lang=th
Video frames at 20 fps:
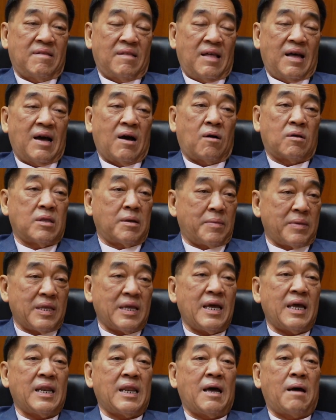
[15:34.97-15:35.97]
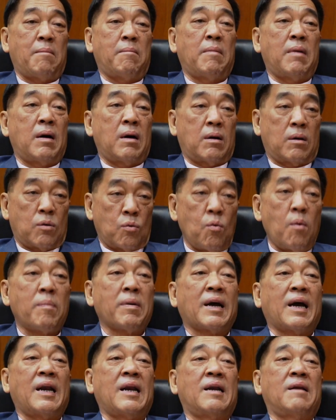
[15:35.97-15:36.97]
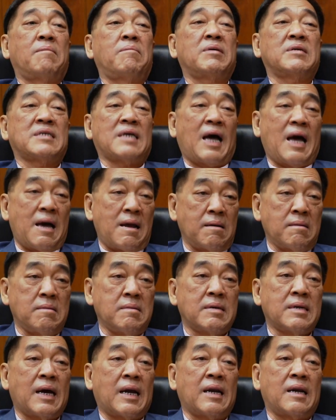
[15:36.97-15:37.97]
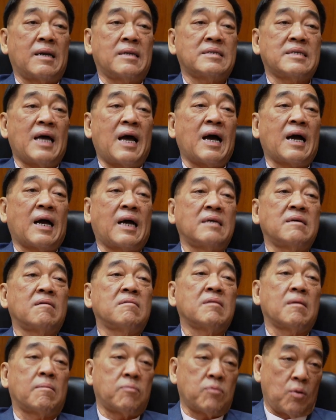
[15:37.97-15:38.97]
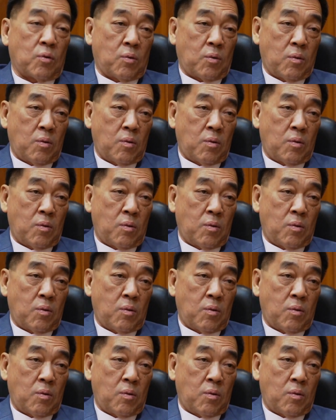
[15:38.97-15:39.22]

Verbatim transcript: นะของแต่ประเทศเนี่ยมาร่วมกันปรึกษาหรือกันสร้างการเติบโต